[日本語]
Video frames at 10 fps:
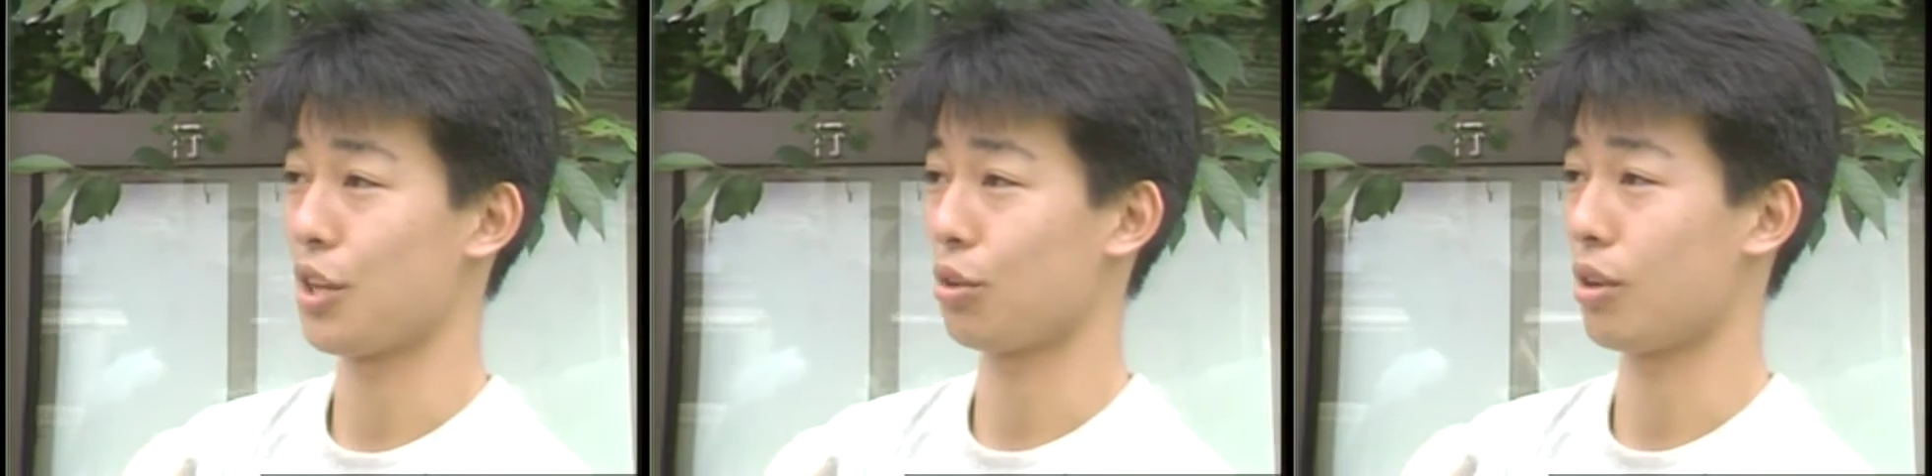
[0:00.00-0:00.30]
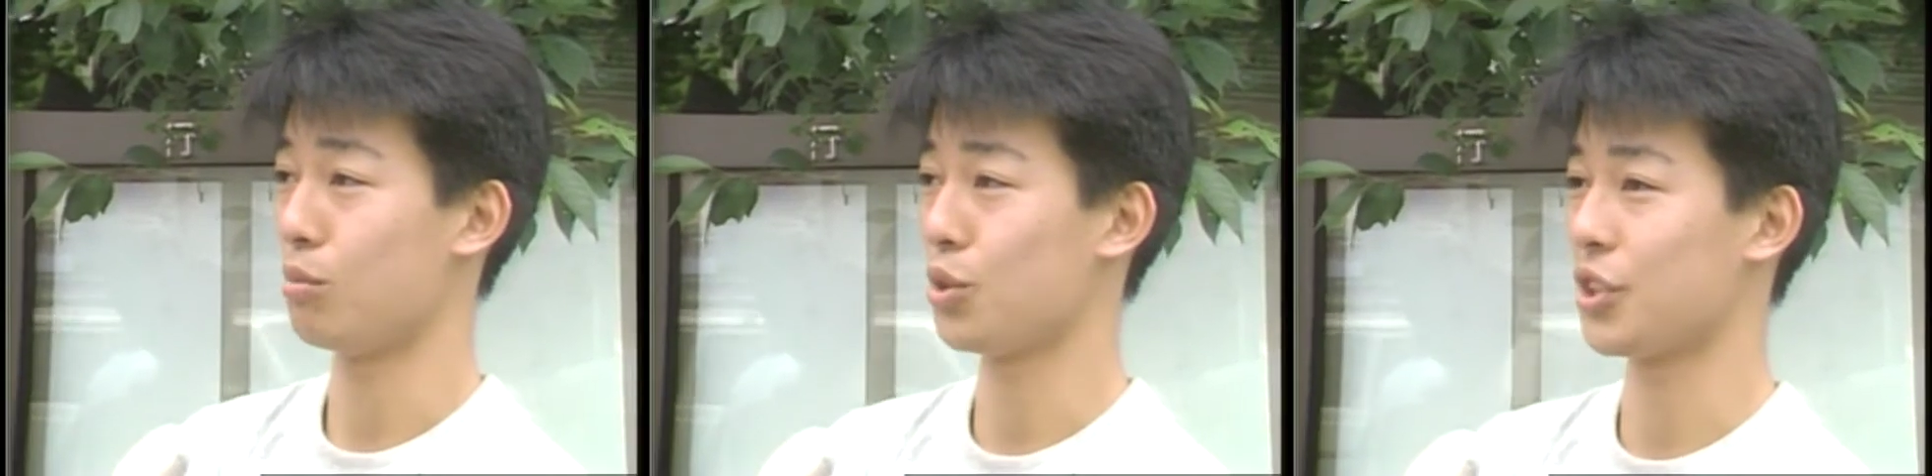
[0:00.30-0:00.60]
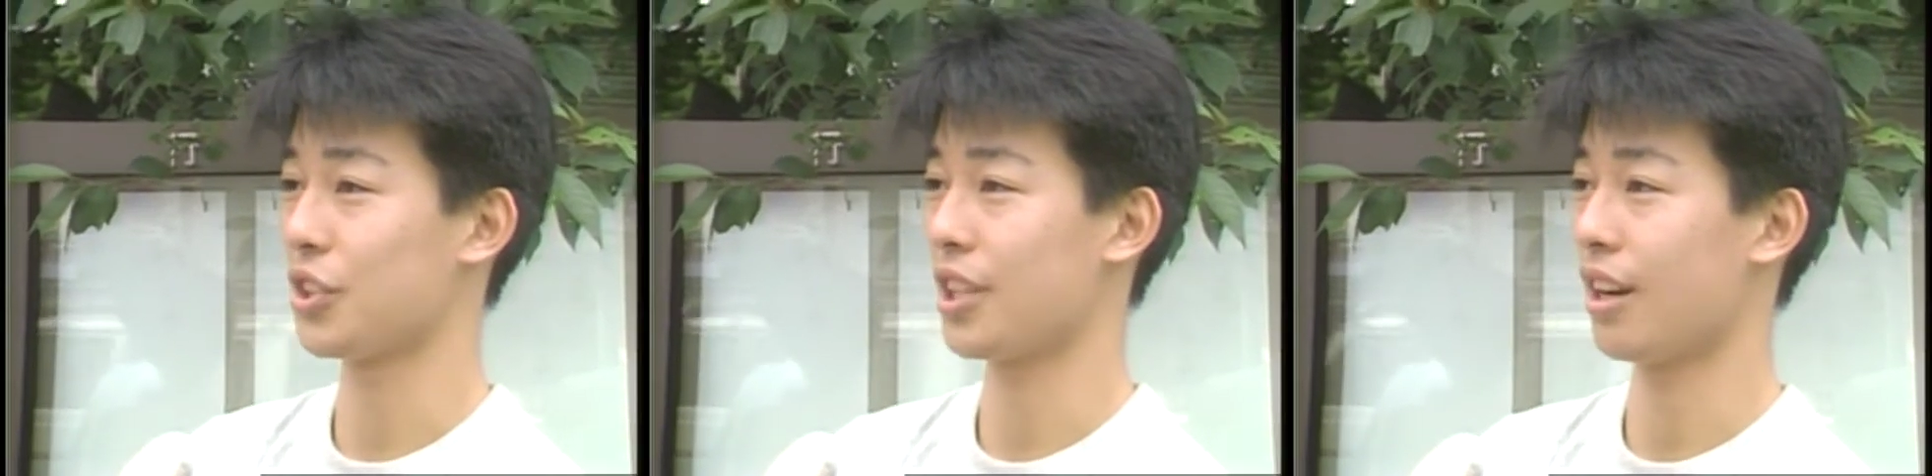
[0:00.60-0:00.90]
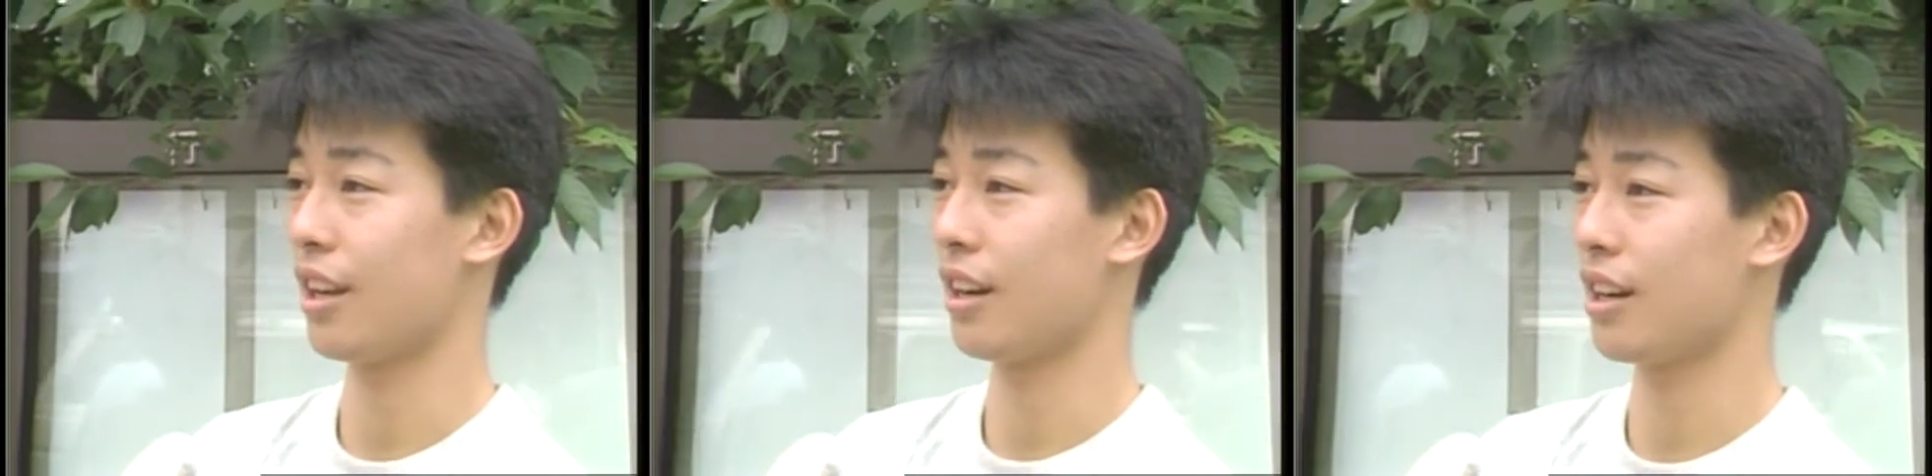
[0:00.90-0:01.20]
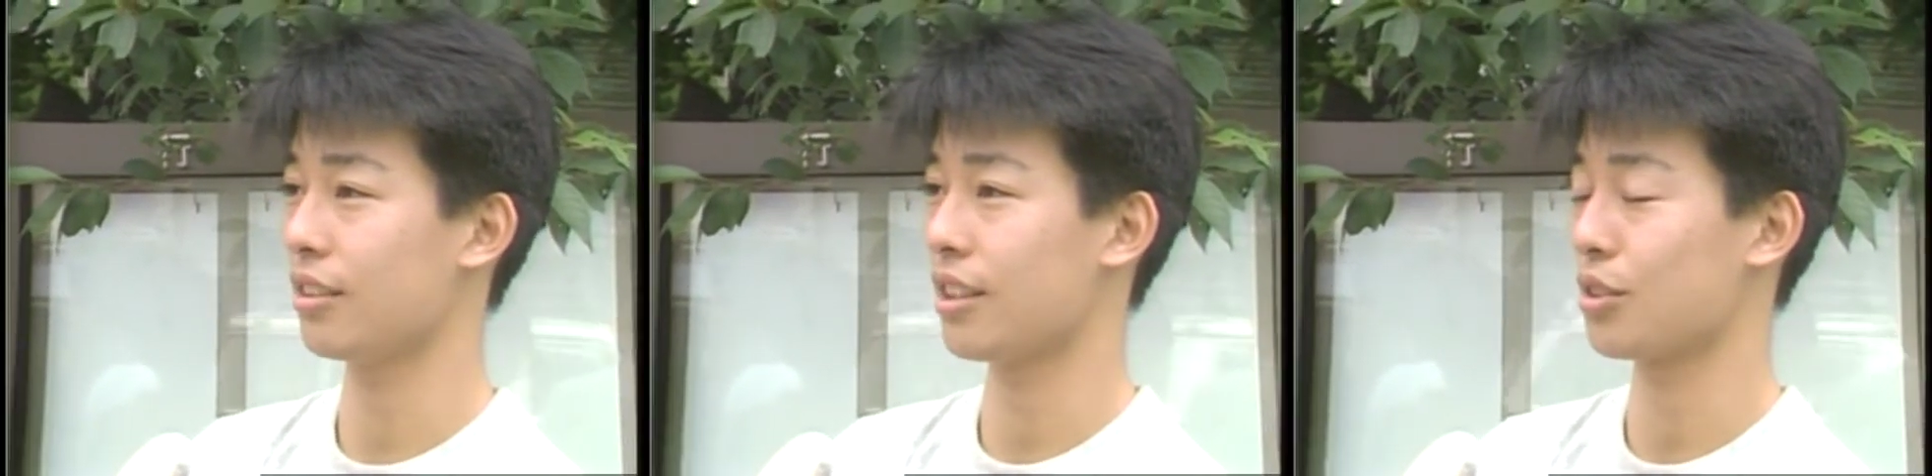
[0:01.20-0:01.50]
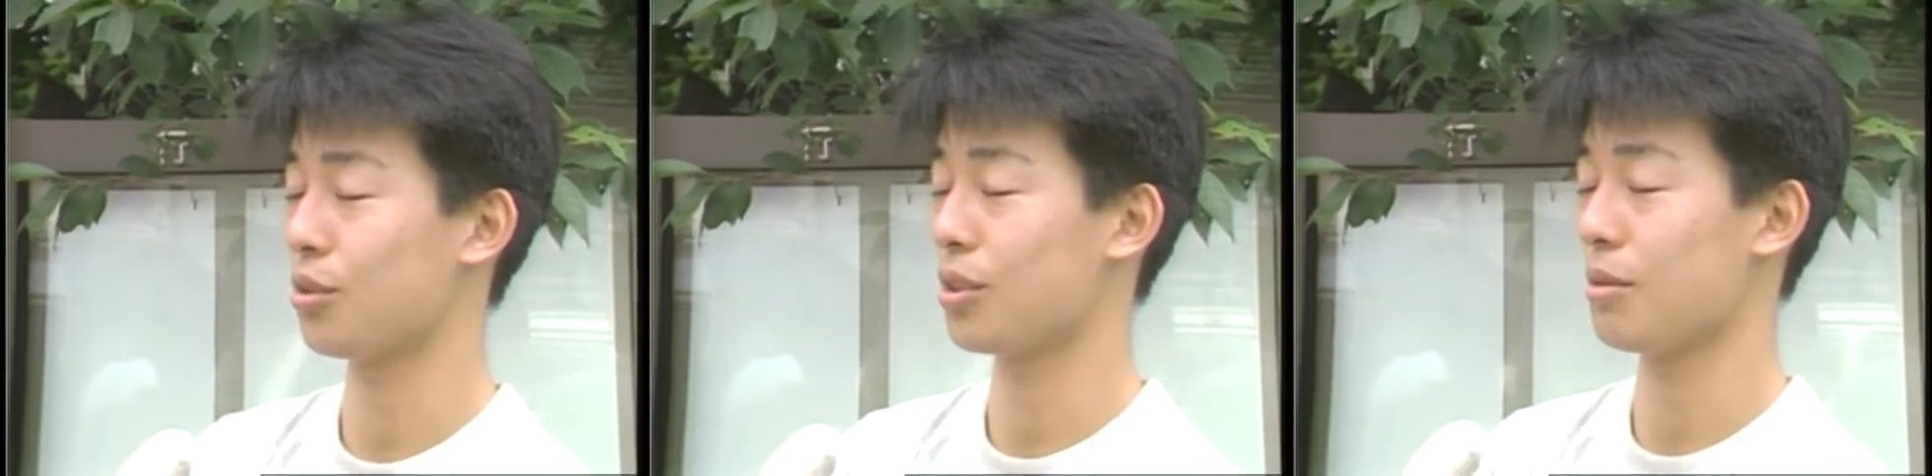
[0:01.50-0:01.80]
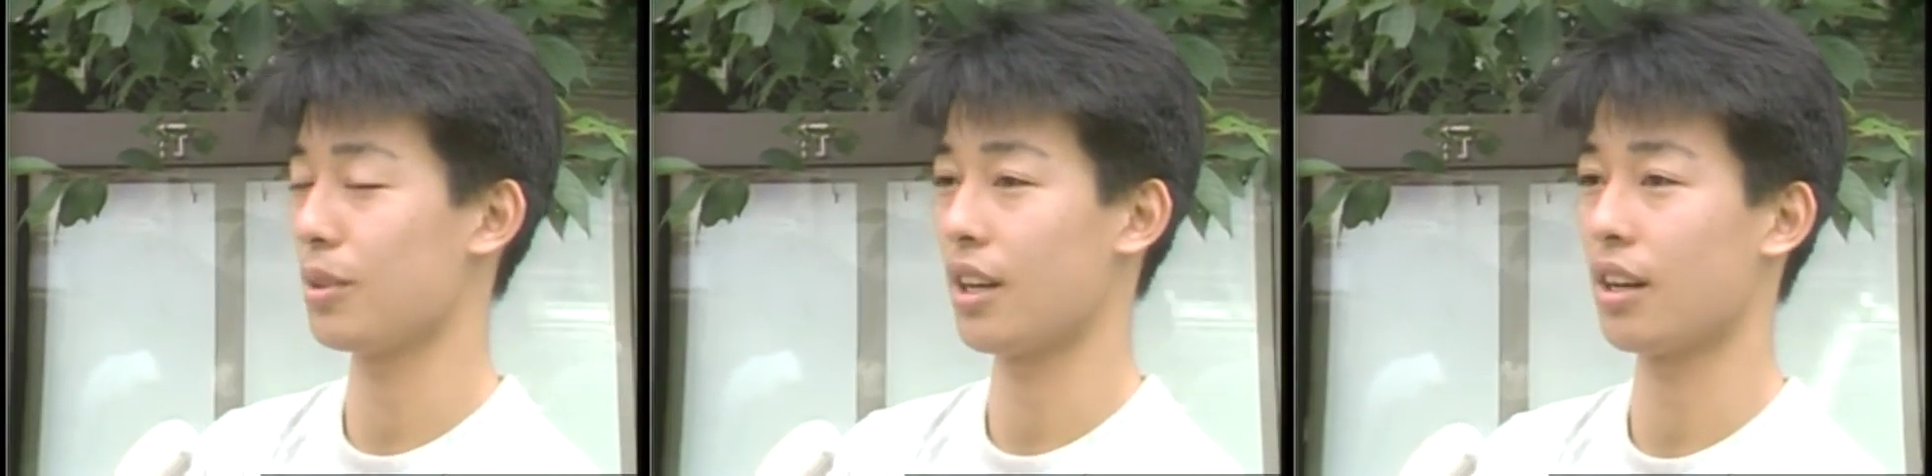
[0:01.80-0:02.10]
選挙とか無視したらええかれたらそうで
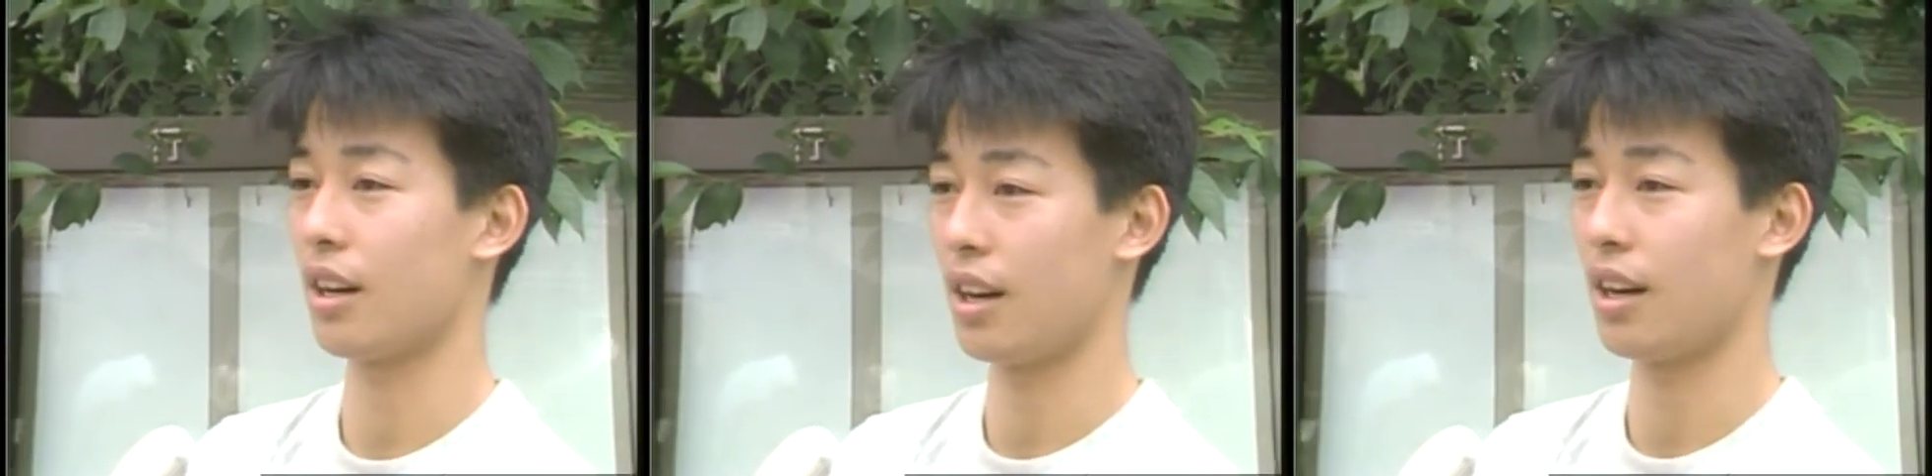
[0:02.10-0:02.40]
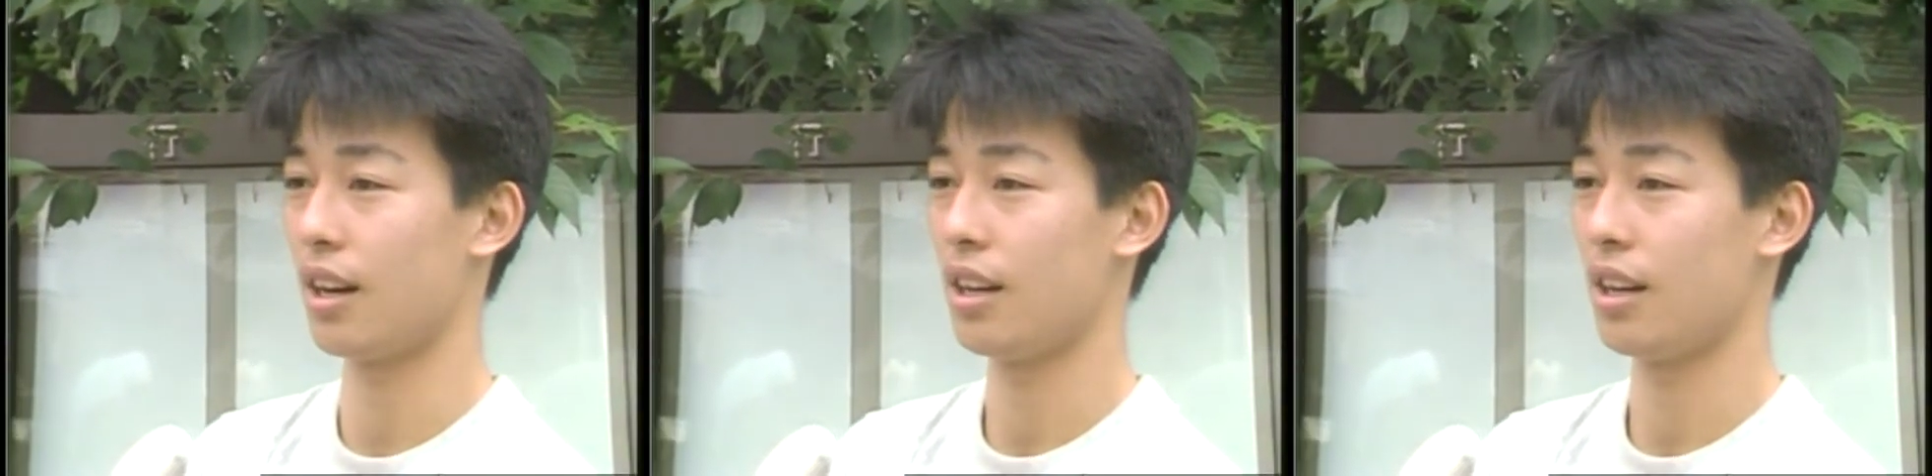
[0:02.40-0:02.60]
もないから